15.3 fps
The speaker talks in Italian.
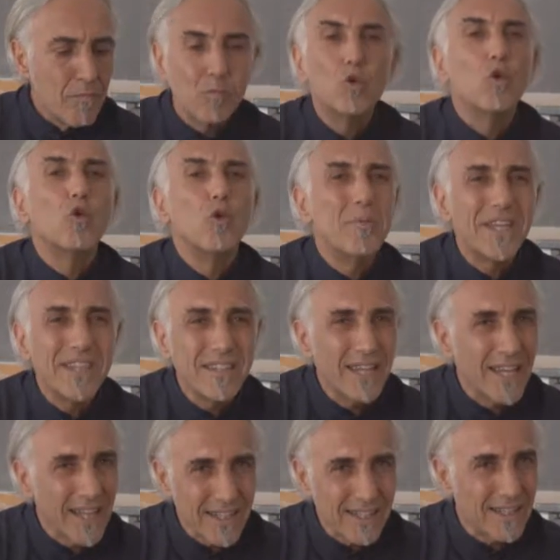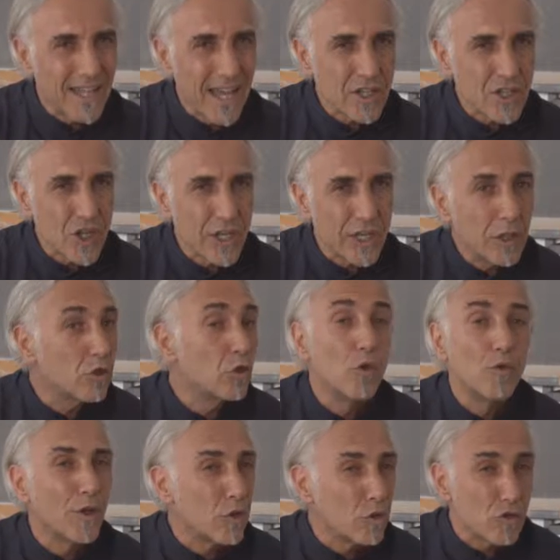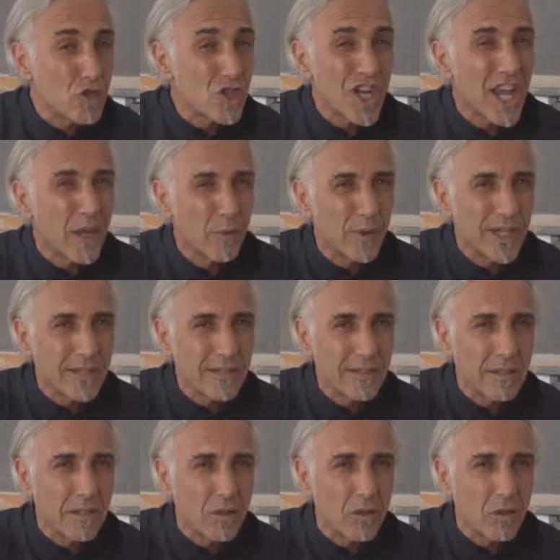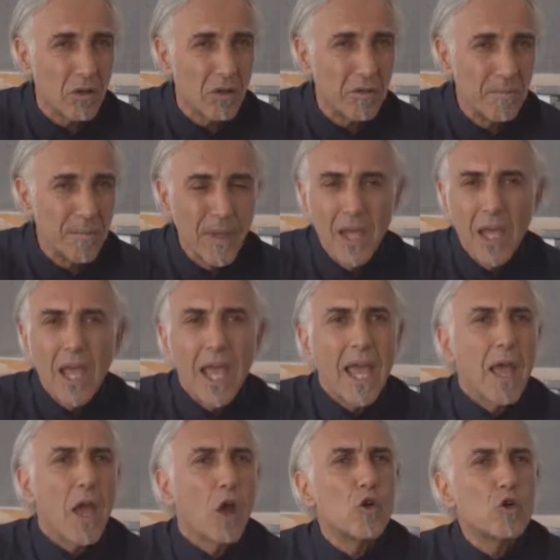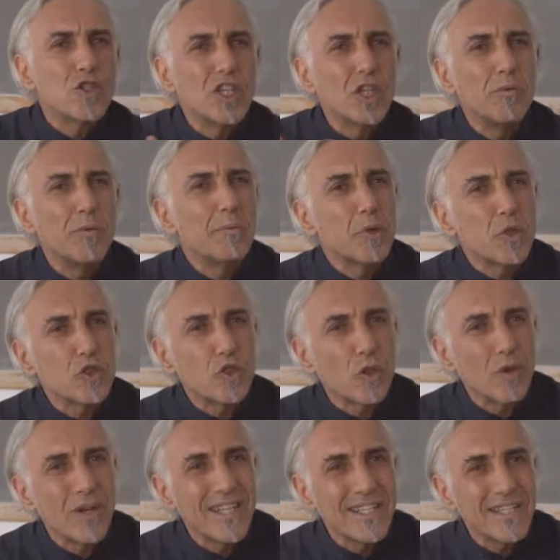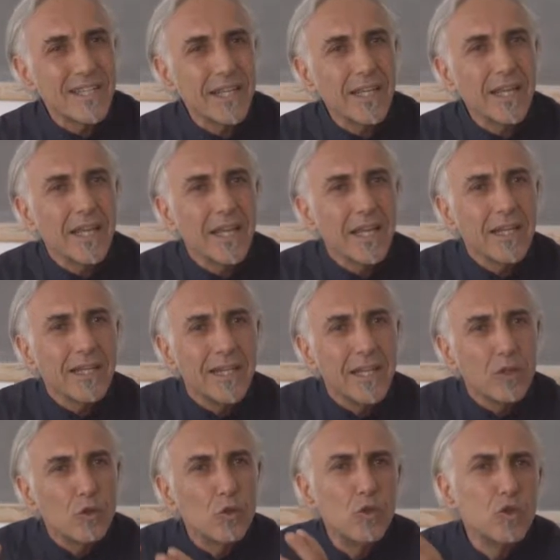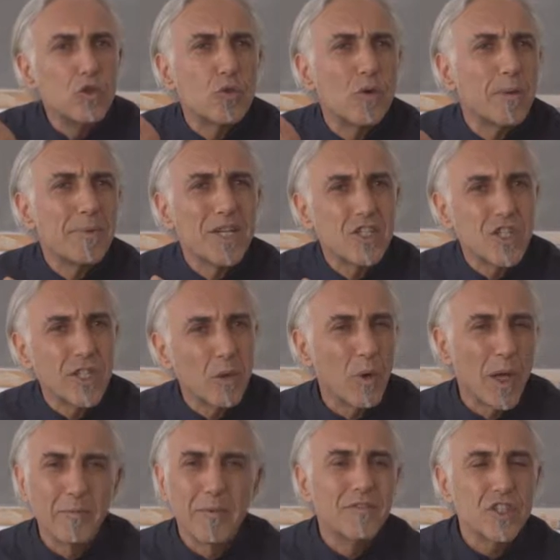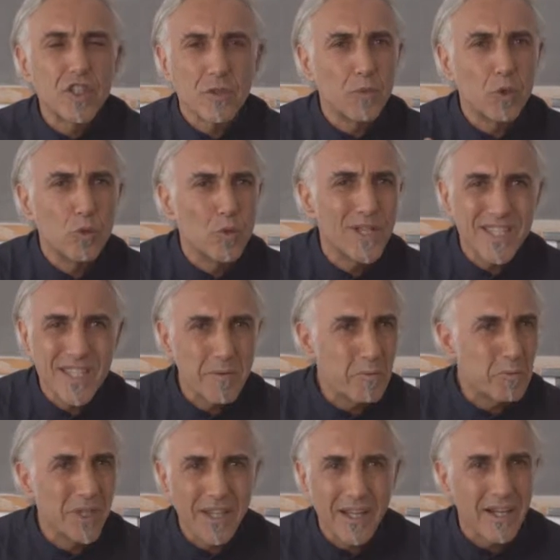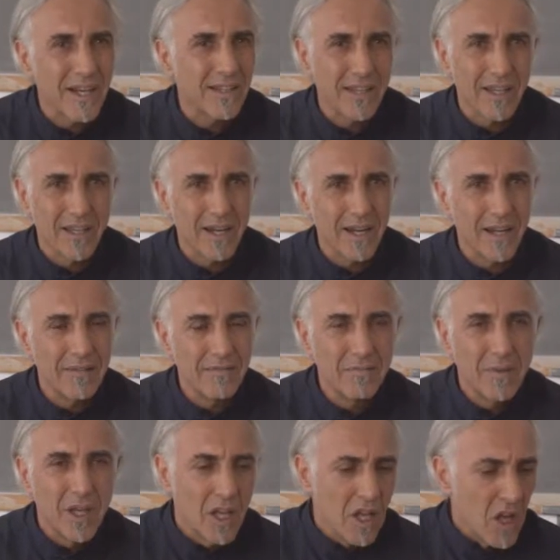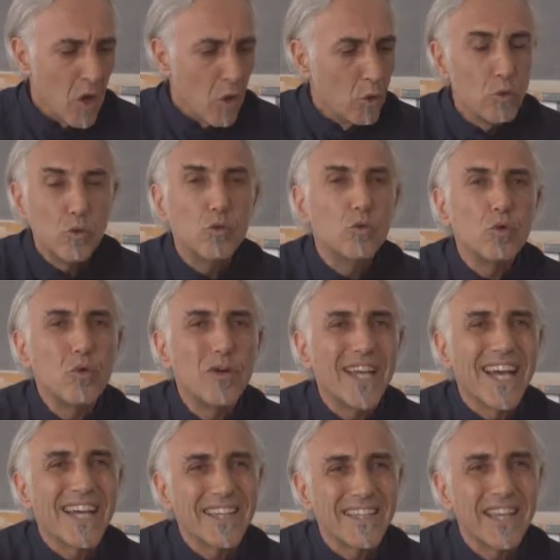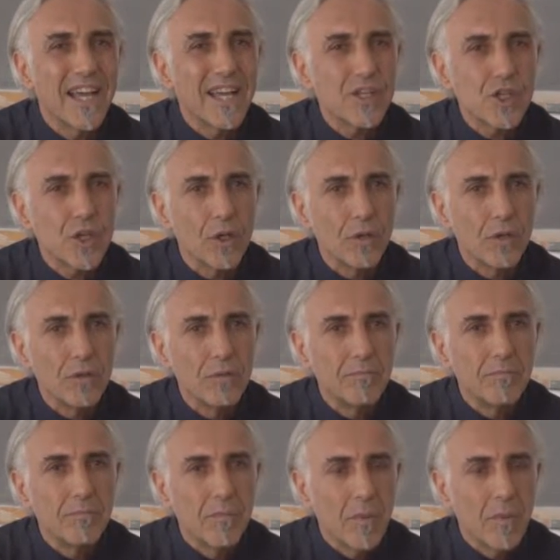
documenti cartacei, dove non c'è un articolo, così come possono essere dei tool su una pagina web. Facciamo due esempi terra-terra. Un tool cartaceo